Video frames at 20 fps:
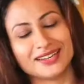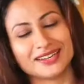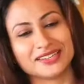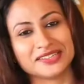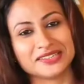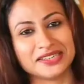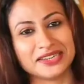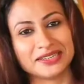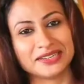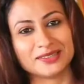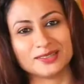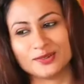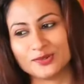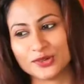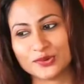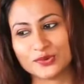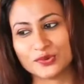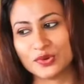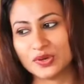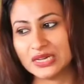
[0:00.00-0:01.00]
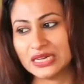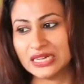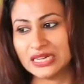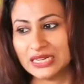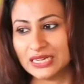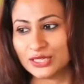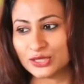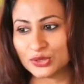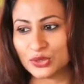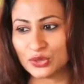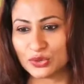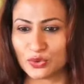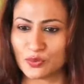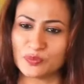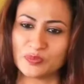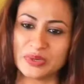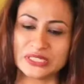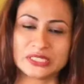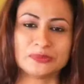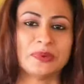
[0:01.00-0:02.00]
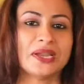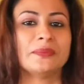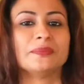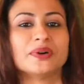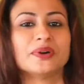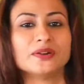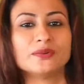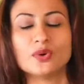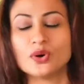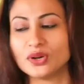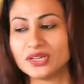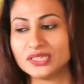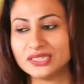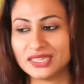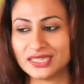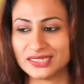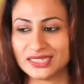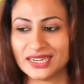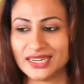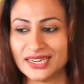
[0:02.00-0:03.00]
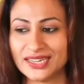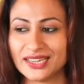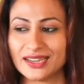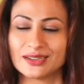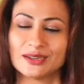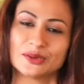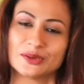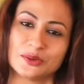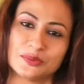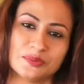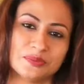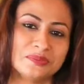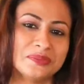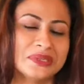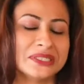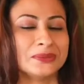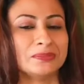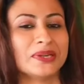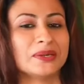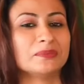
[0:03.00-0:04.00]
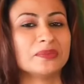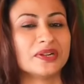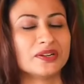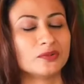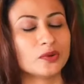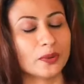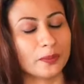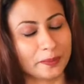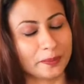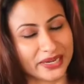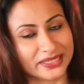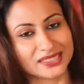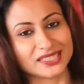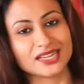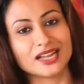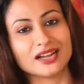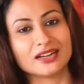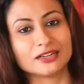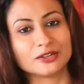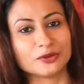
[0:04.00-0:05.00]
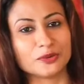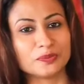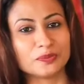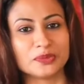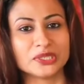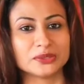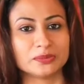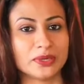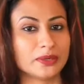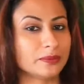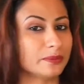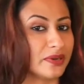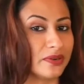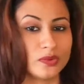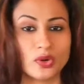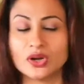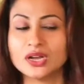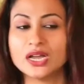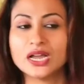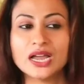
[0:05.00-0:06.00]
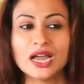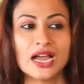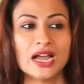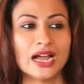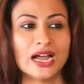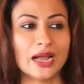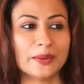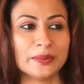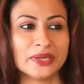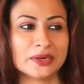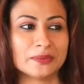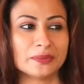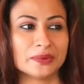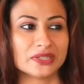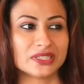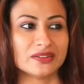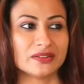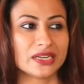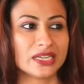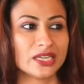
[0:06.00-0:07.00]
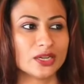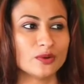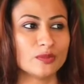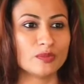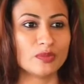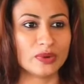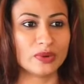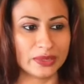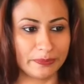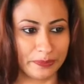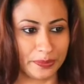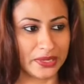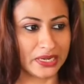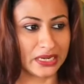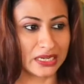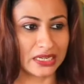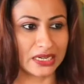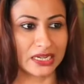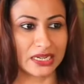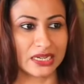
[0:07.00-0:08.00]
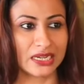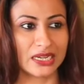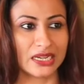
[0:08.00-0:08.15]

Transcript: நரைச்சிட்டு எடுத்துகிட்டு வருவோம் ஸோ ரொம்ப ஸ்பெண்ட் பண்ணுவோம் இந்த செடிக்காக ரொம்ப ஸ்பெண்ட் பண்ணுவோம் பெட்ஸுக்காக ரொம்ப ஸ்பெண்ட் பண்ணுவோம் அமீரை பொறுத்த வரைக்கும் இப்போ இருக்கிற